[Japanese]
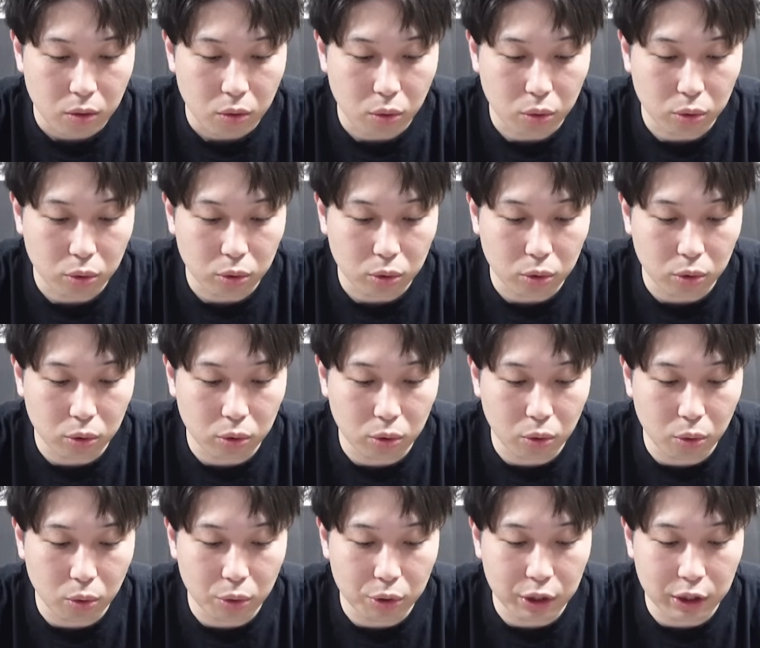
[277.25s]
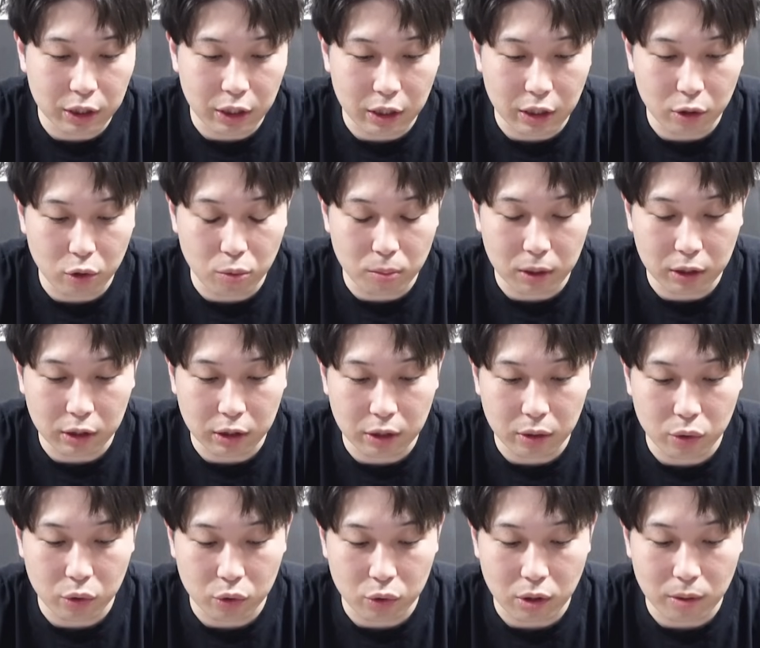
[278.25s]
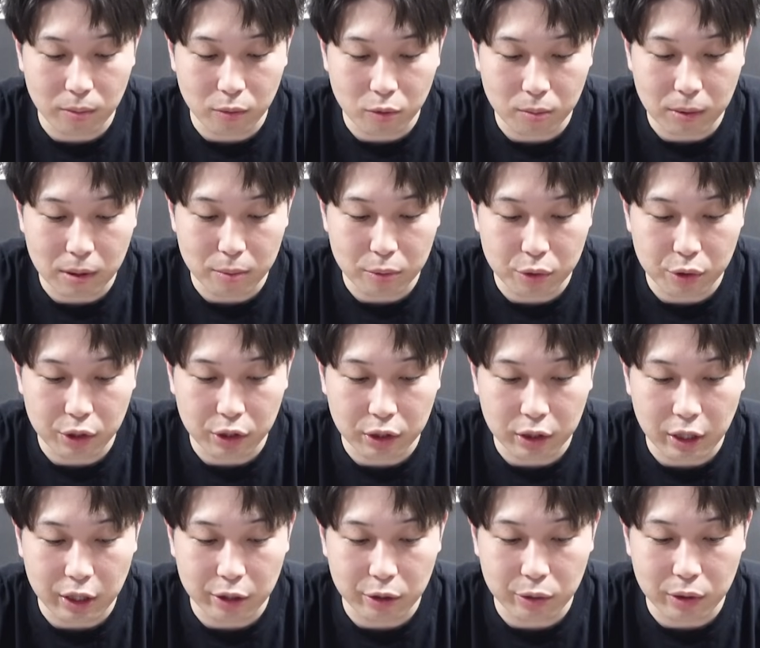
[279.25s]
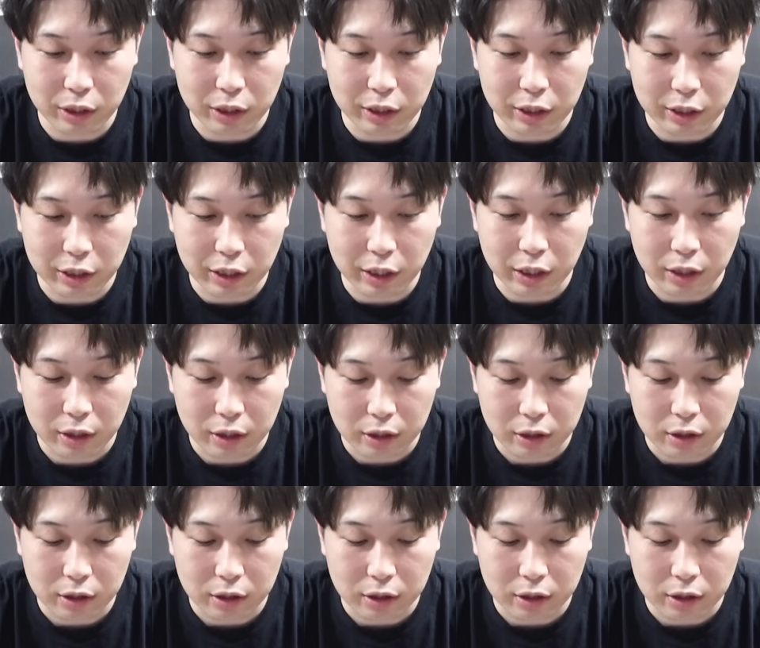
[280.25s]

本当にキャラ困ってる人はもうマムル1体いるだけでね、